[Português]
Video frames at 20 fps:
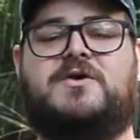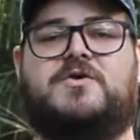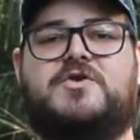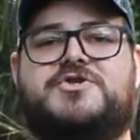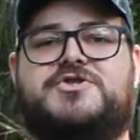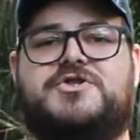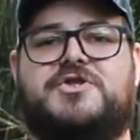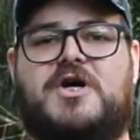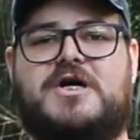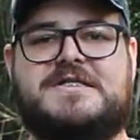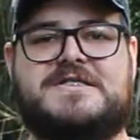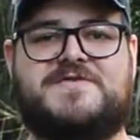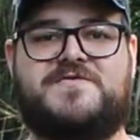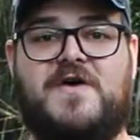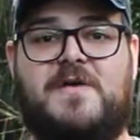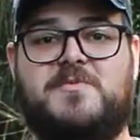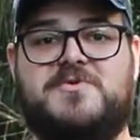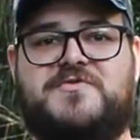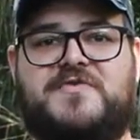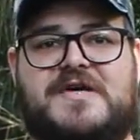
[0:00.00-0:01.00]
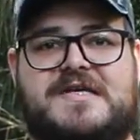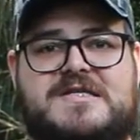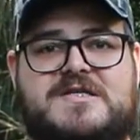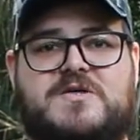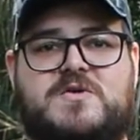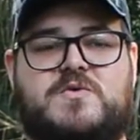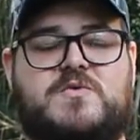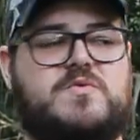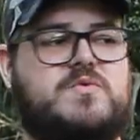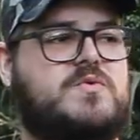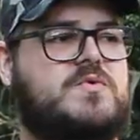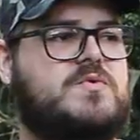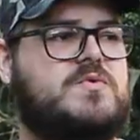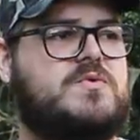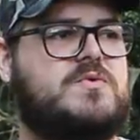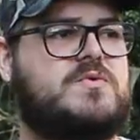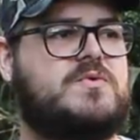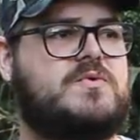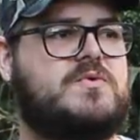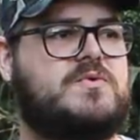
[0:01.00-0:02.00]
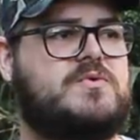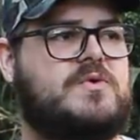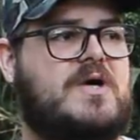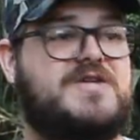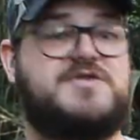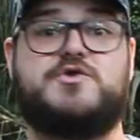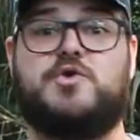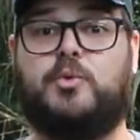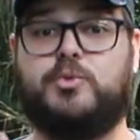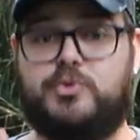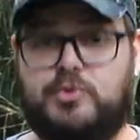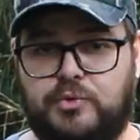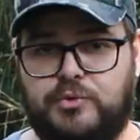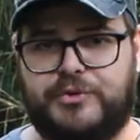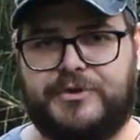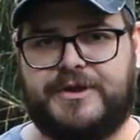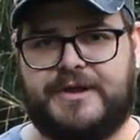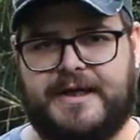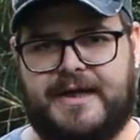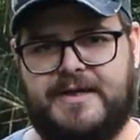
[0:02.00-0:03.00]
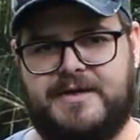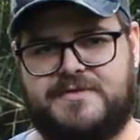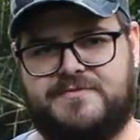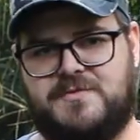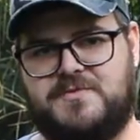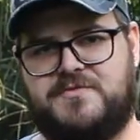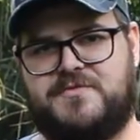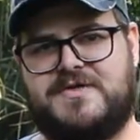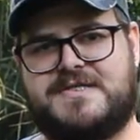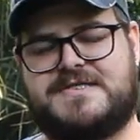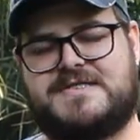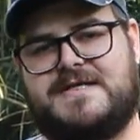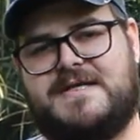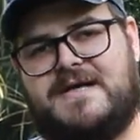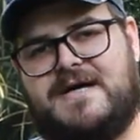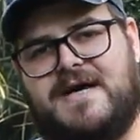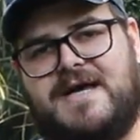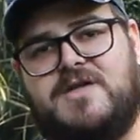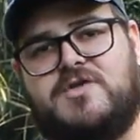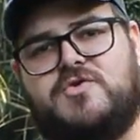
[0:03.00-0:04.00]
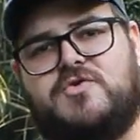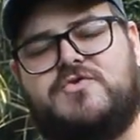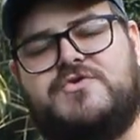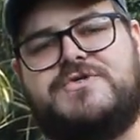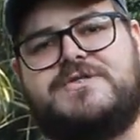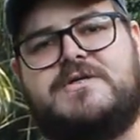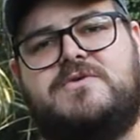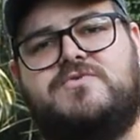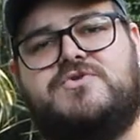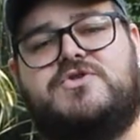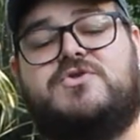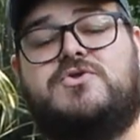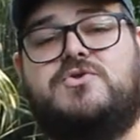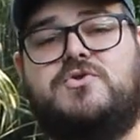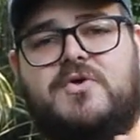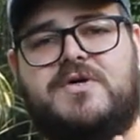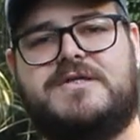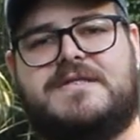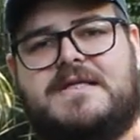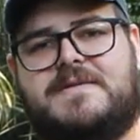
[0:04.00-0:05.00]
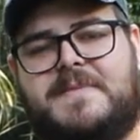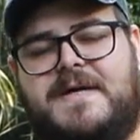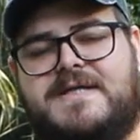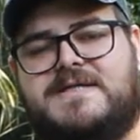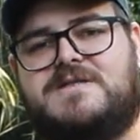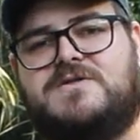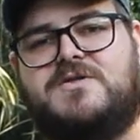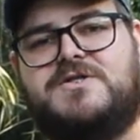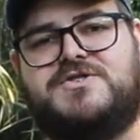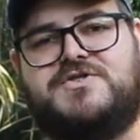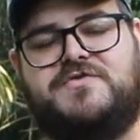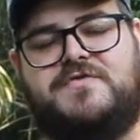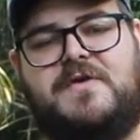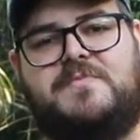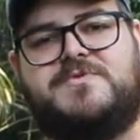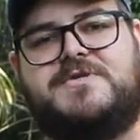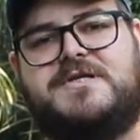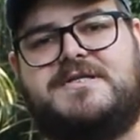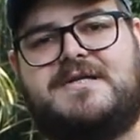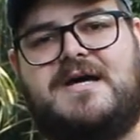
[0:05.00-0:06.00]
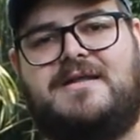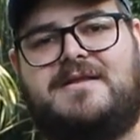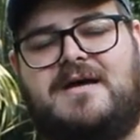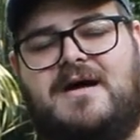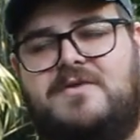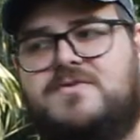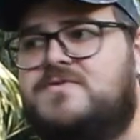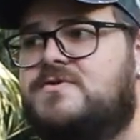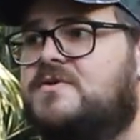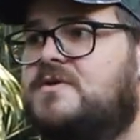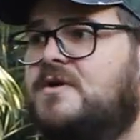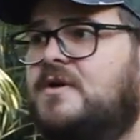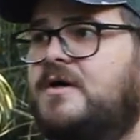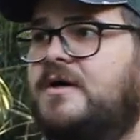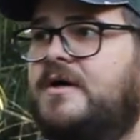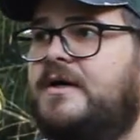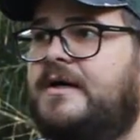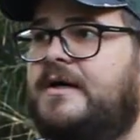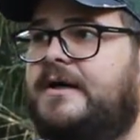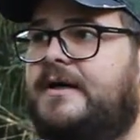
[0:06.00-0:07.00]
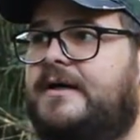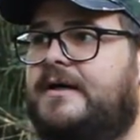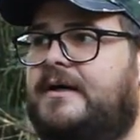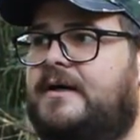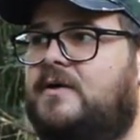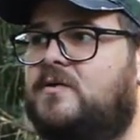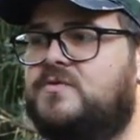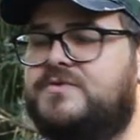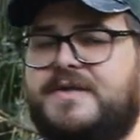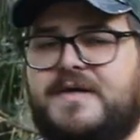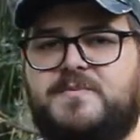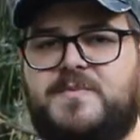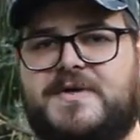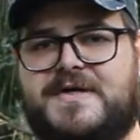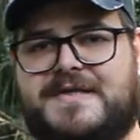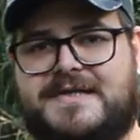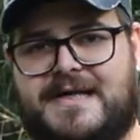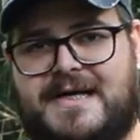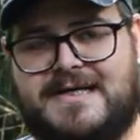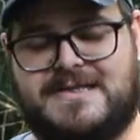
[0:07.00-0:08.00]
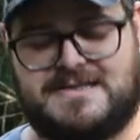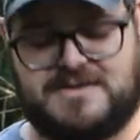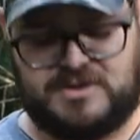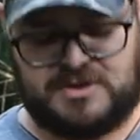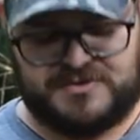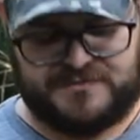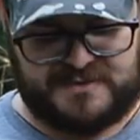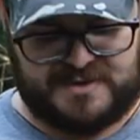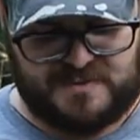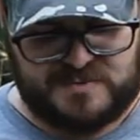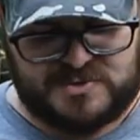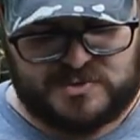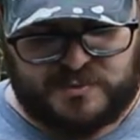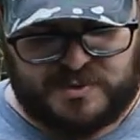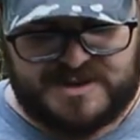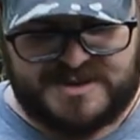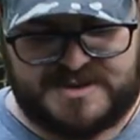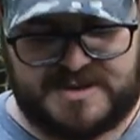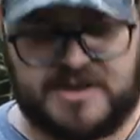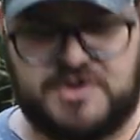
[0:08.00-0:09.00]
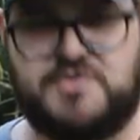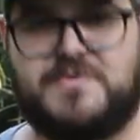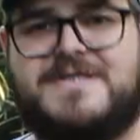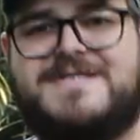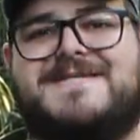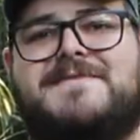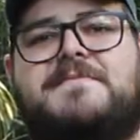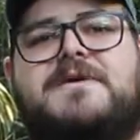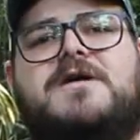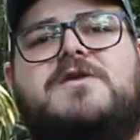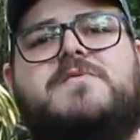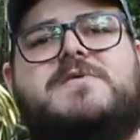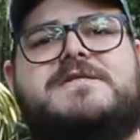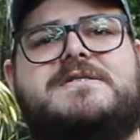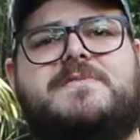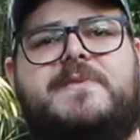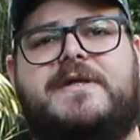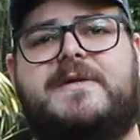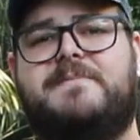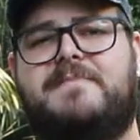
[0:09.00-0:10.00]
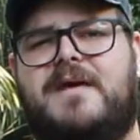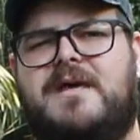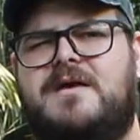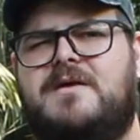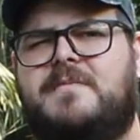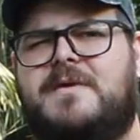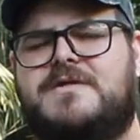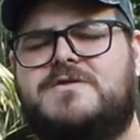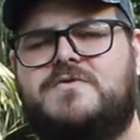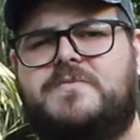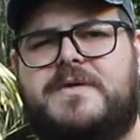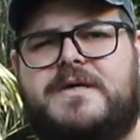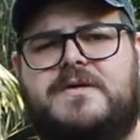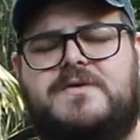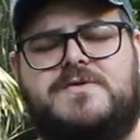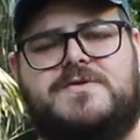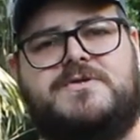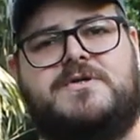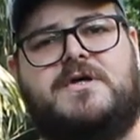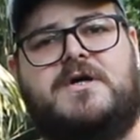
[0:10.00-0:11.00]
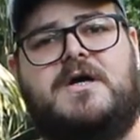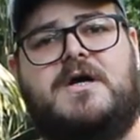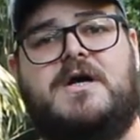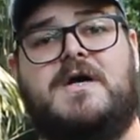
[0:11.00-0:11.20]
Hoje nós vamos fazer o, o, o, a soltura, né? Vamos fazer a reintrodução de dois animais que nós tivemos resgatados há uh, ah, algum tempinho atrás. Nós ficamos com eles cerca de uma semana, uma semana e meia mais ou menos.